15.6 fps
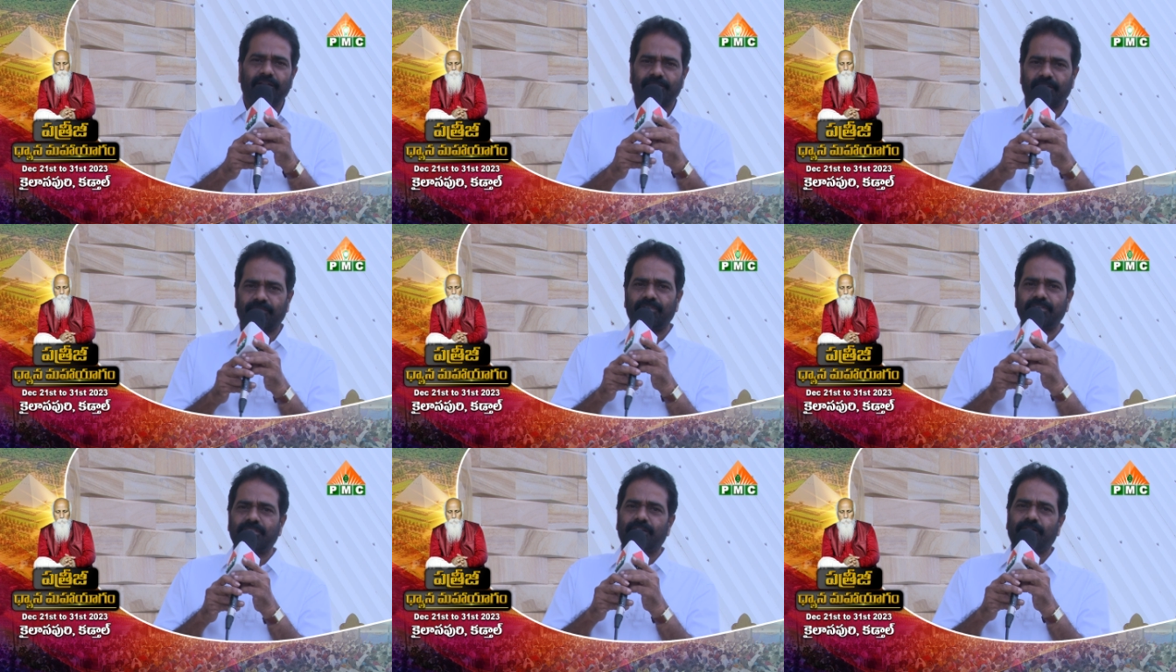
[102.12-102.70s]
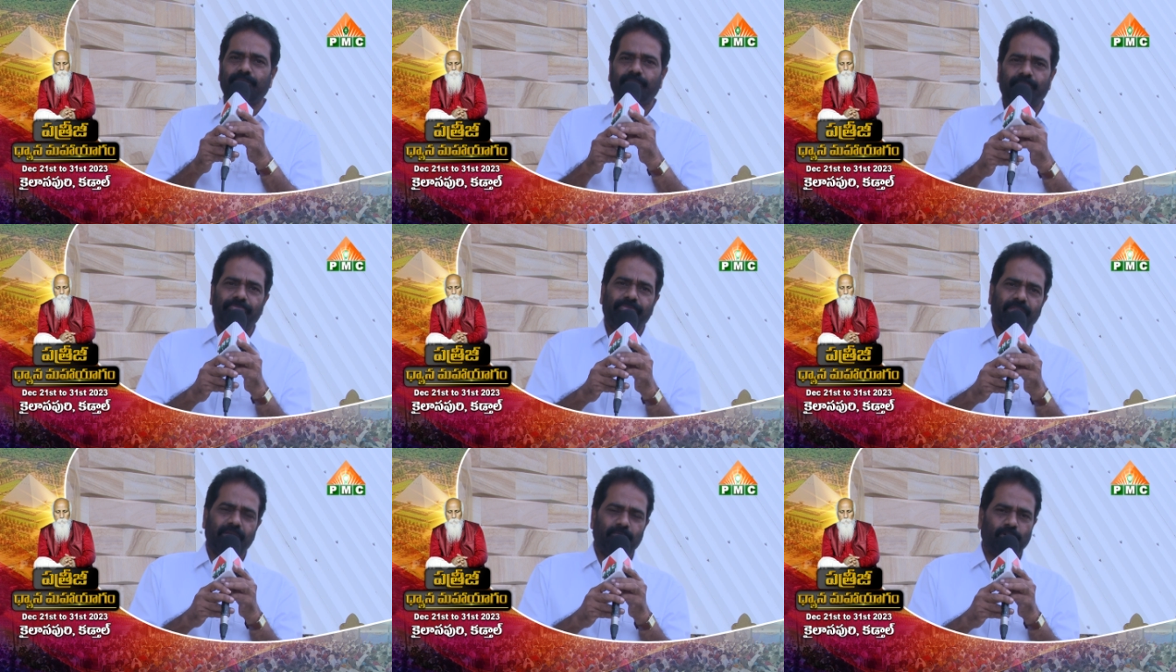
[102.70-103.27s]
సంవత్సరం
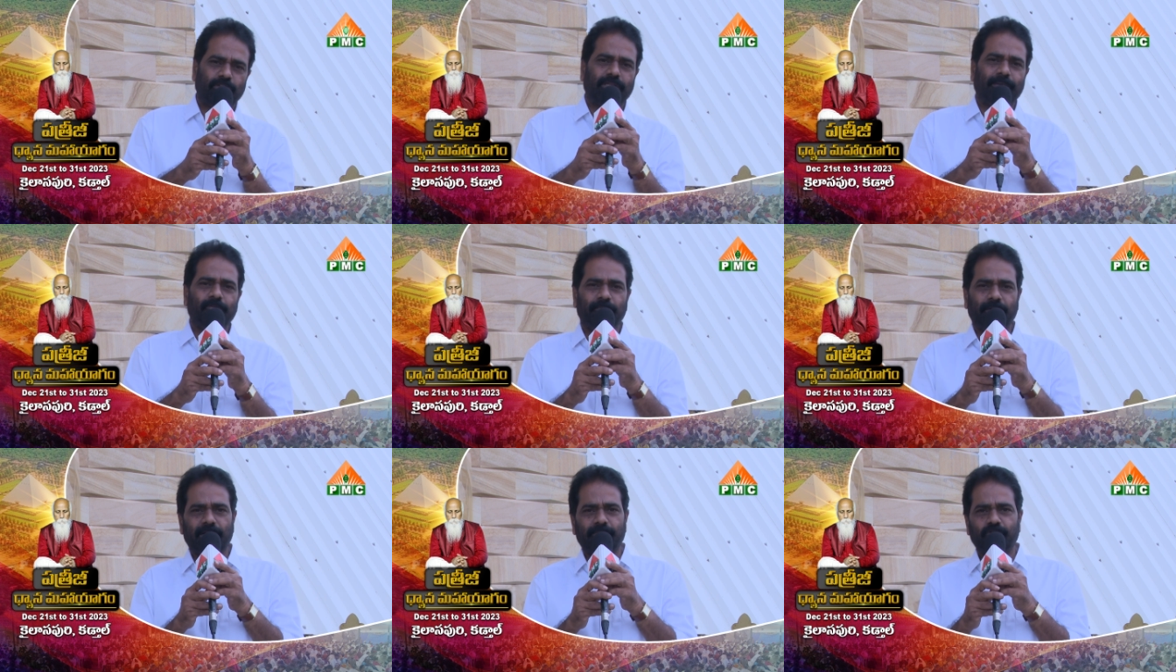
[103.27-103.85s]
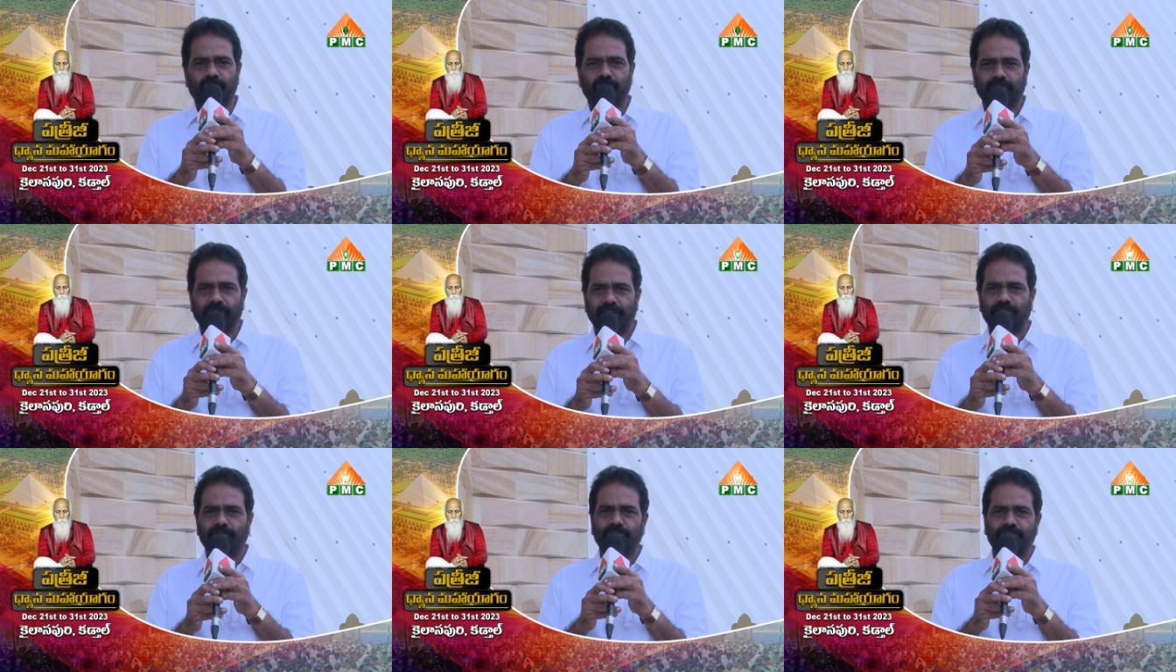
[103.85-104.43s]
మొత్తము మనము
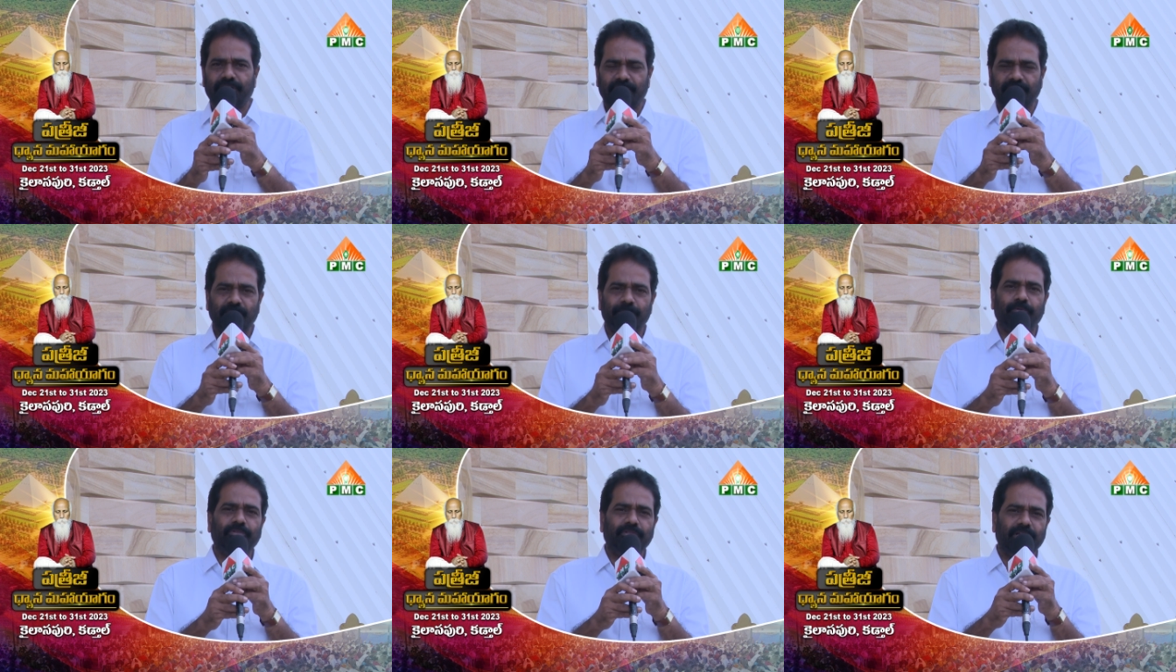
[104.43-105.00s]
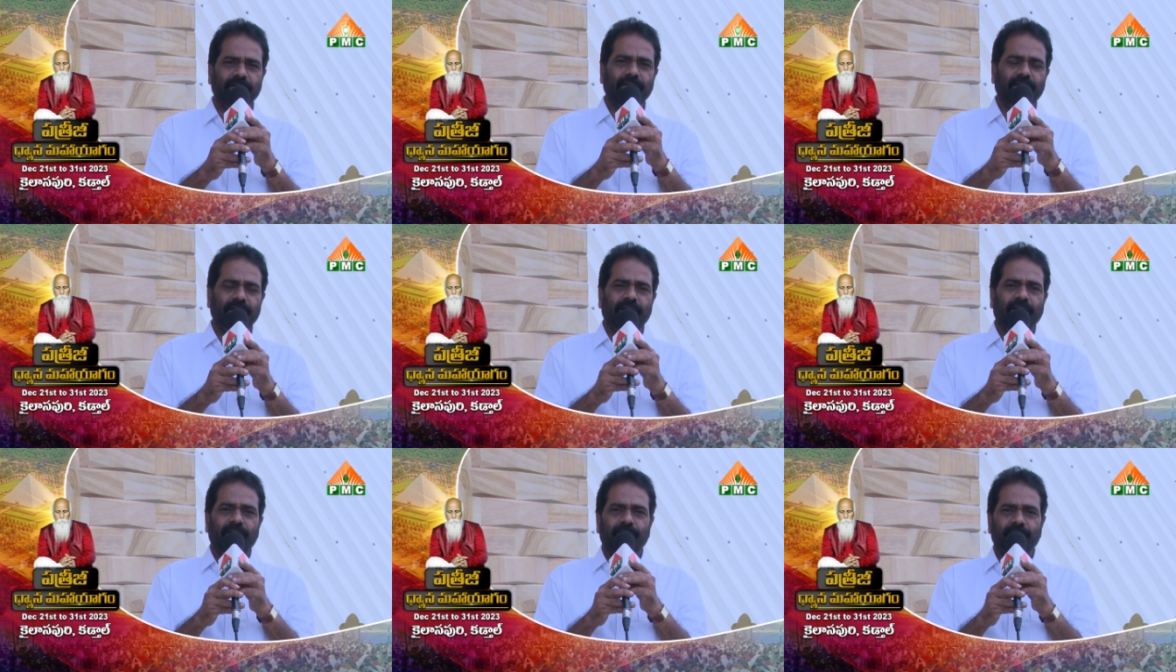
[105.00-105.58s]
ఎంతో శక్తి పొంది
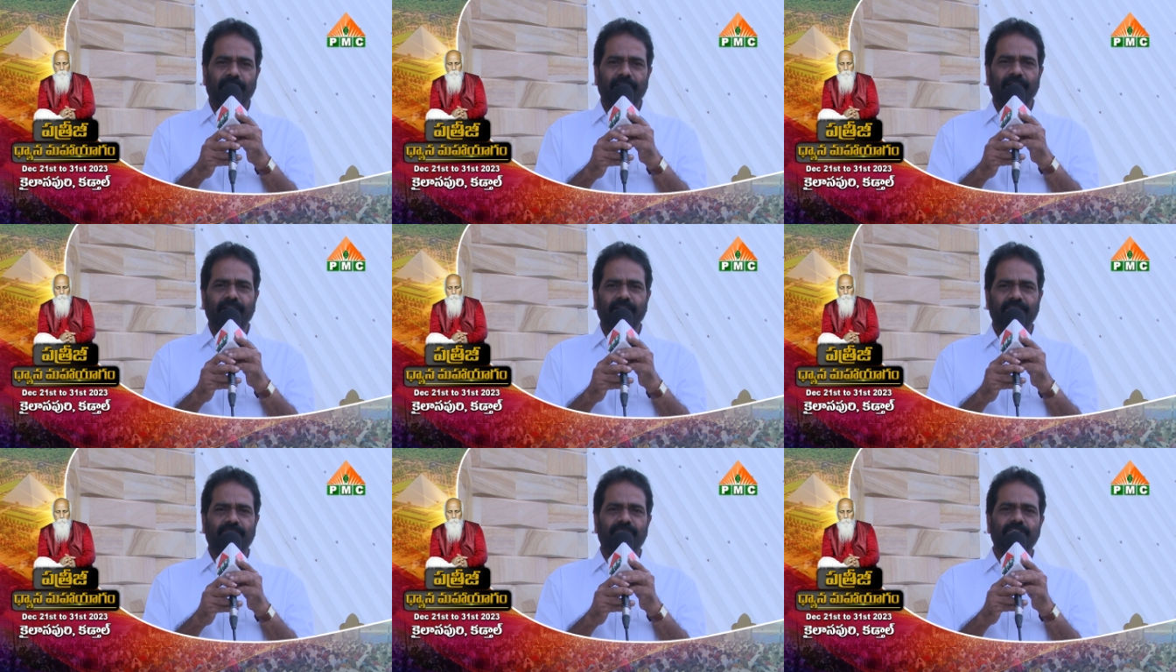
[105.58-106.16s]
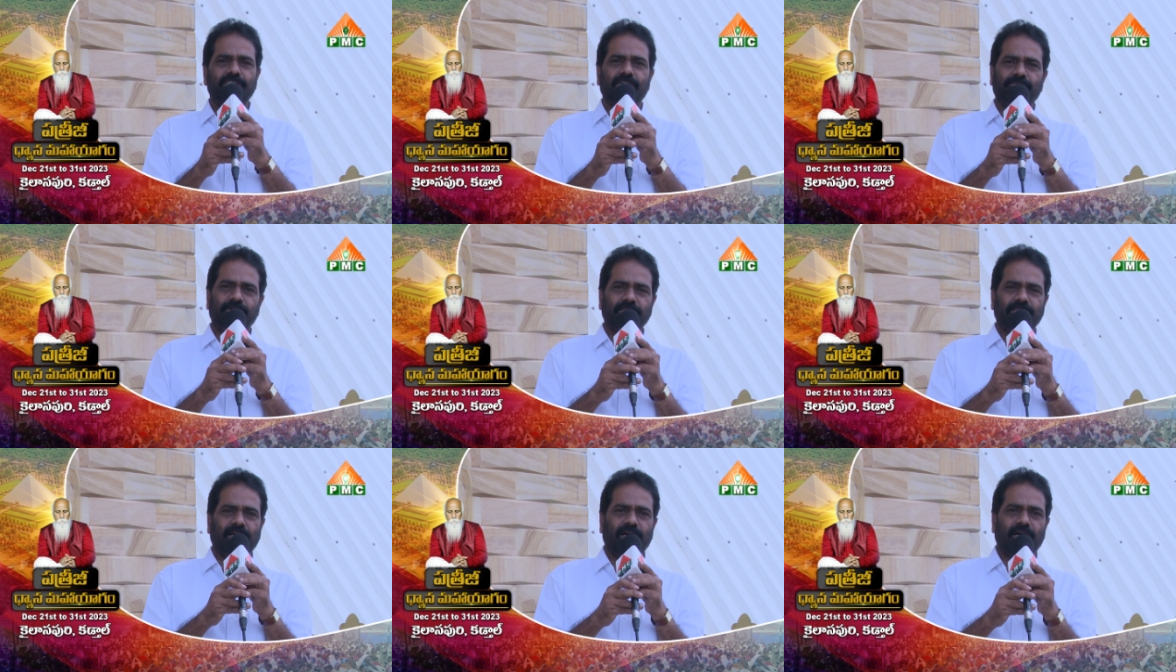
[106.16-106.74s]
మరి సంవత్సరం
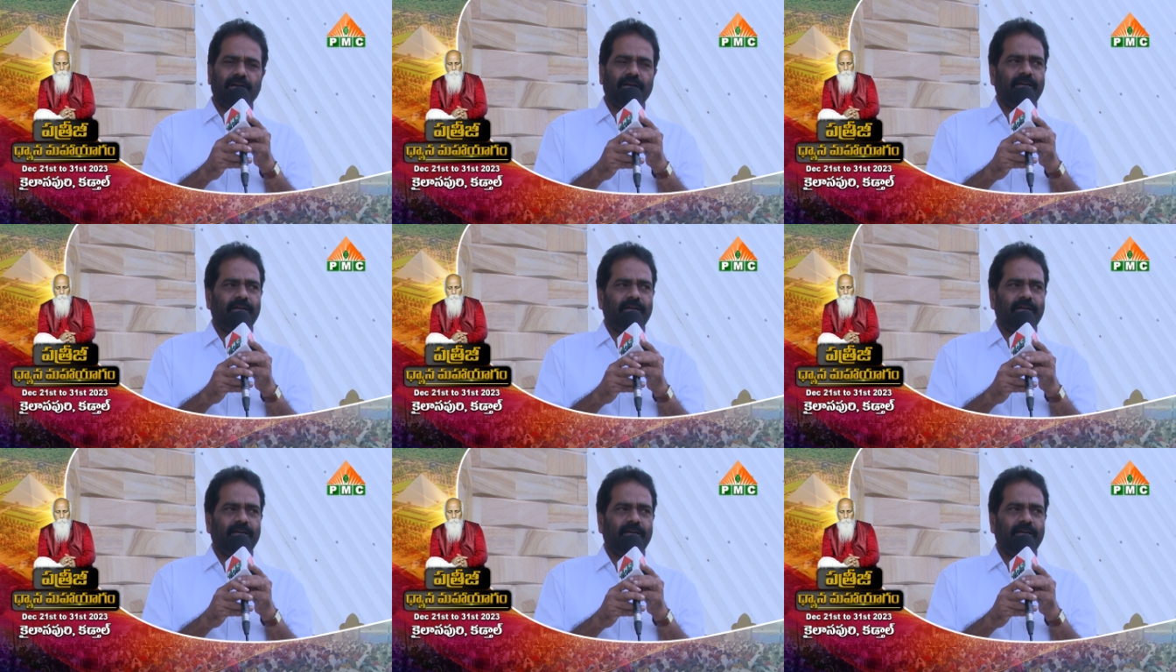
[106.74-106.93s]
అంతా